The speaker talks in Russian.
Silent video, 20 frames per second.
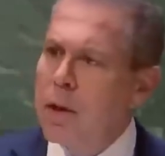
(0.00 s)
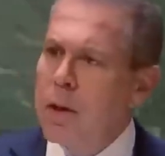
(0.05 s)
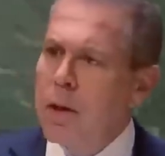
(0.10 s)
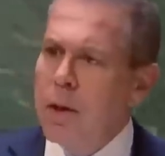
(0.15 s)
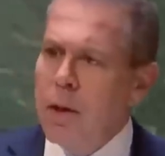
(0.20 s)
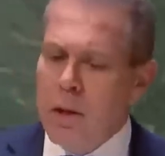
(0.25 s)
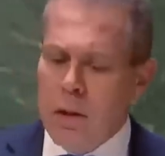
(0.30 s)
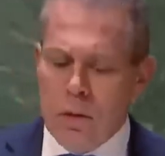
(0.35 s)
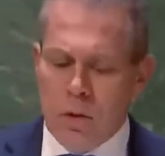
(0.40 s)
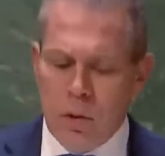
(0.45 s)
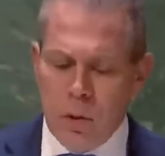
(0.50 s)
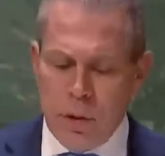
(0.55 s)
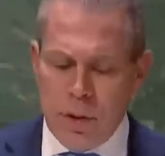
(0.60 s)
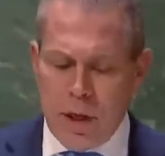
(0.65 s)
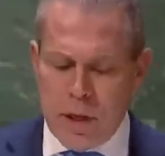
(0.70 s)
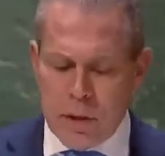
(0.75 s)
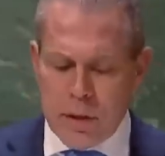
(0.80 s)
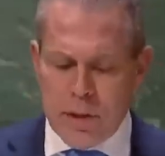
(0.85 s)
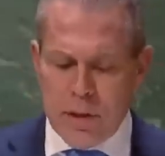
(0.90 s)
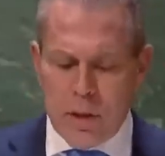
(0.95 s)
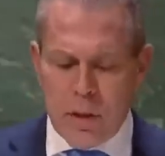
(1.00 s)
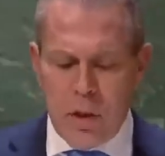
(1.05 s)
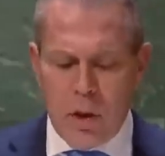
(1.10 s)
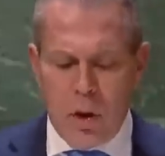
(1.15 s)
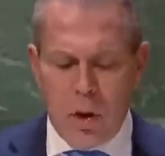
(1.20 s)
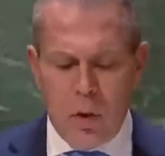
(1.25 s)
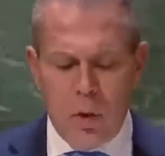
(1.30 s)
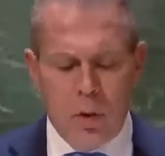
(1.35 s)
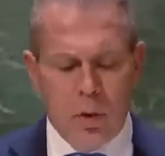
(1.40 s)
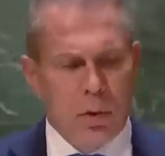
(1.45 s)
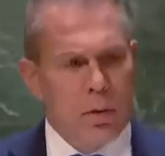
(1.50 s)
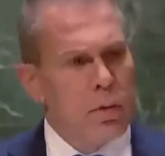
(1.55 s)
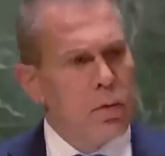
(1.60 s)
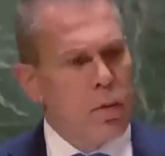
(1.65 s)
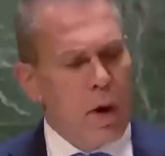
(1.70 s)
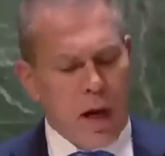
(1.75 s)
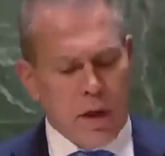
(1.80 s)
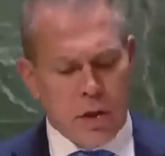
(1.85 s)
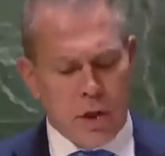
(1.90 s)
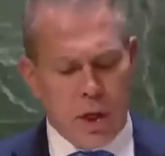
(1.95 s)
Два года назад
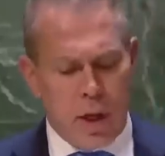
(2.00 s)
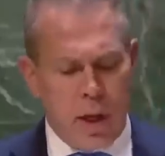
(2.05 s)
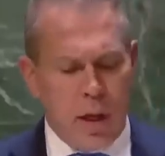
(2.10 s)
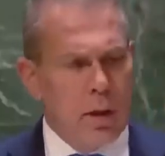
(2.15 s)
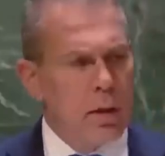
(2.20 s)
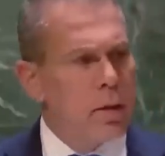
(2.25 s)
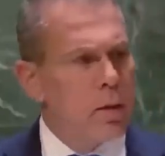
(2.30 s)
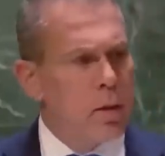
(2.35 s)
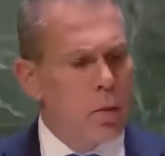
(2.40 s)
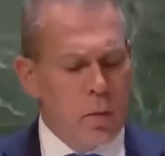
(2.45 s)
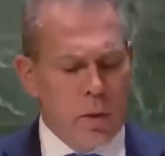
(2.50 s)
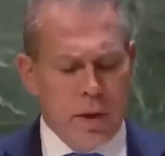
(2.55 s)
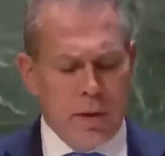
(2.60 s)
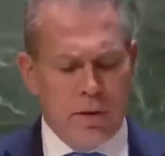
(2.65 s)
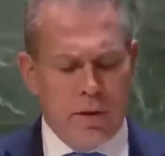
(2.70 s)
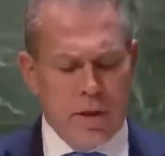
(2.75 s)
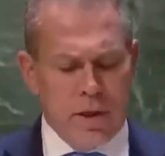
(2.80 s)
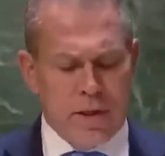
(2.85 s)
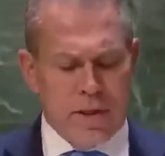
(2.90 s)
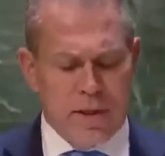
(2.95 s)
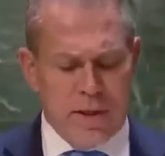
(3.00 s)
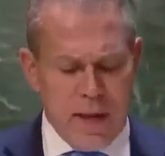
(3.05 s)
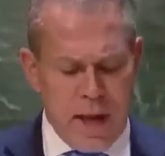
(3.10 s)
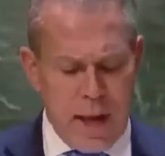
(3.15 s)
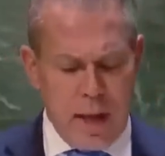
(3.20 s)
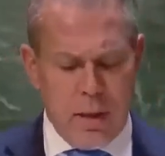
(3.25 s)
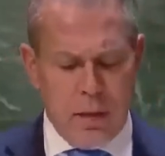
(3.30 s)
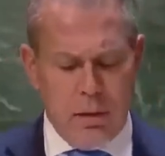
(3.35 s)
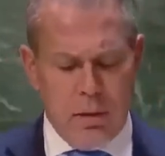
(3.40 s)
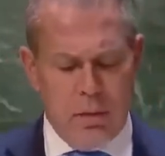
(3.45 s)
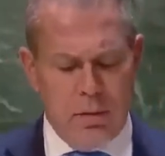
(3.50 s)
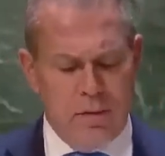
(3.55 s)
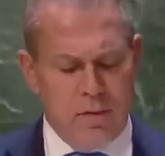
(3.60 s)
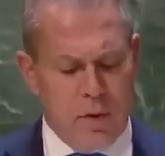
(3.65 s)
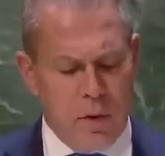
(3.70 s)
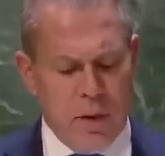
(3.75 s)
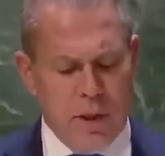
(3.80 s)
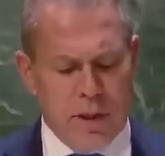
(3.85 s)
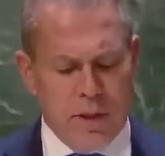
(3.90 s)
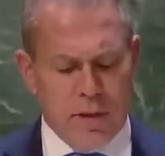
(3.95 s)
Россия, пренебрегая
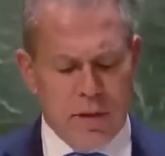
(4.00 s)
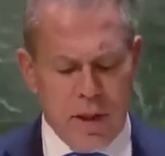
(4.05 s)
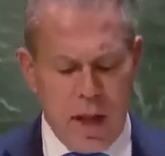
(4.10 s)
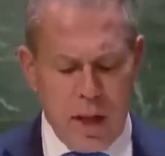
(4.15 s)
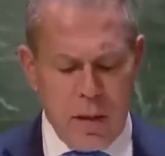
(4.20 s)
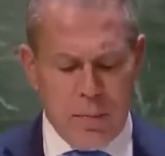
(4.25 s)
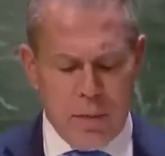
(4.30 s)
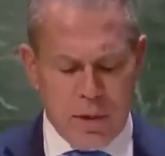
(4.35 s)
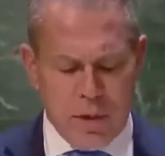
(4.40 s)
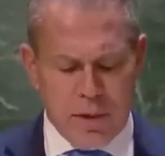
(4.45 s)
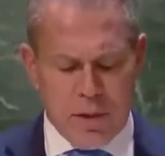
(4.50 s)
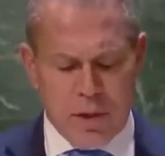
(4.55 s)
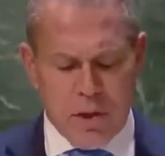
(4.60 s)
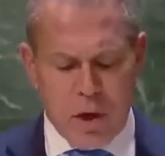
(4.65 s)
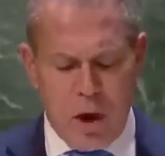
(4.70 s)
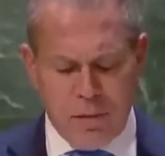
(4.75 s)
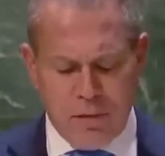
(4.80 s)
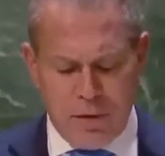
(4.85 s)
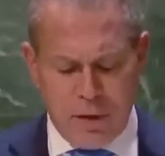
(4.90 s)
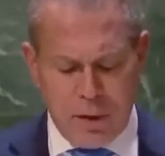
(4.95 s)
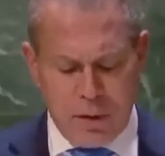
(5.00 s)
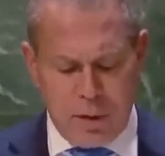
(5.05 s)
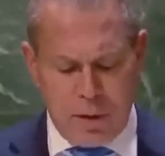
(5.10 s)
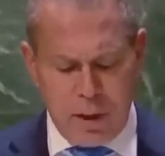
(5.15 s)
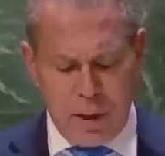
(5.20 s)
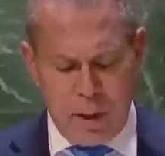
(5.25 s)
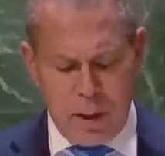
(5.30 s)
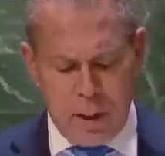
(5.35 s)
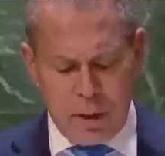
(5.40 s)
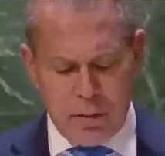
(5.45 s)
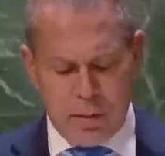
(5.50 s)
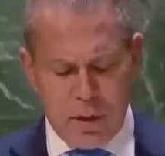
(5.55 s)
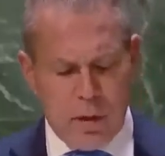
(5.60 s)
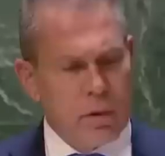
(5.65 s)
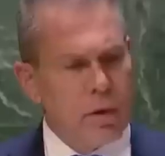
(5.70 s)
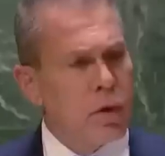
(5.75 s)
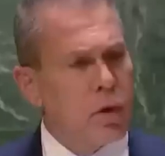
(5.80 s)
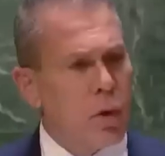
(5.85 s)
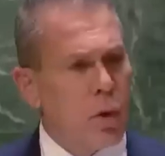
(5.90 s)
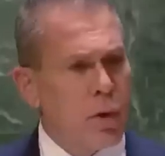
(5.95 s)
суверенитетом и территориальной
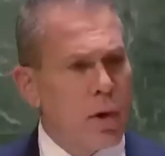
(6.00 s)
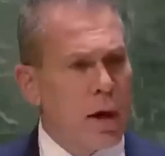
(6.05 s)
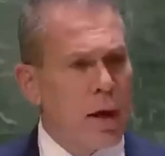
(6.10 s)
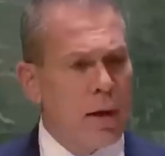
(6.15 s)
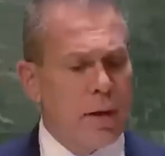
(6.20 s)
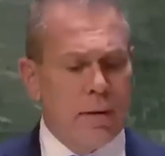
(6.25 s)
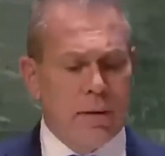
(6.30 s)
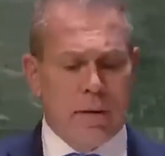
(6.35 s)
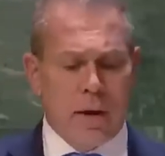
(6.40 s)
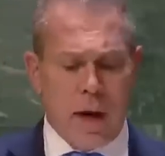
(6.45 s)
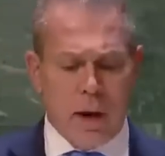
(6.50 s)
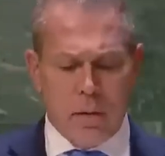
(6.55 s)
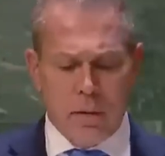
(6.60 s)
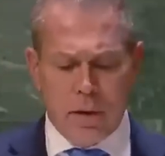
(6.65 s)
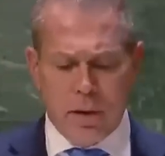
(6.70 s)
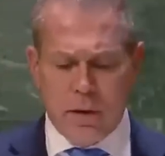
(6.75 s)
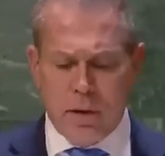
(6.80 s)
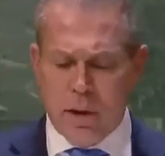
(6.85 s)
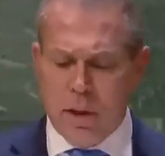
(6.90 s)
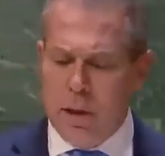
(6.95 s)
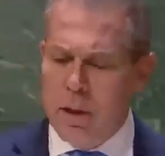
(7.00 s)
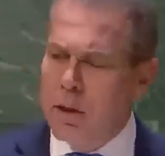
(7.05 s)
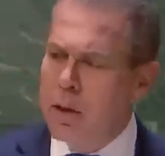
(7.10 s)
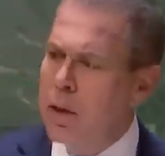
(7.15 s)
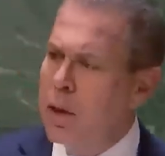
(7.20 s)
целостностью своего соседа,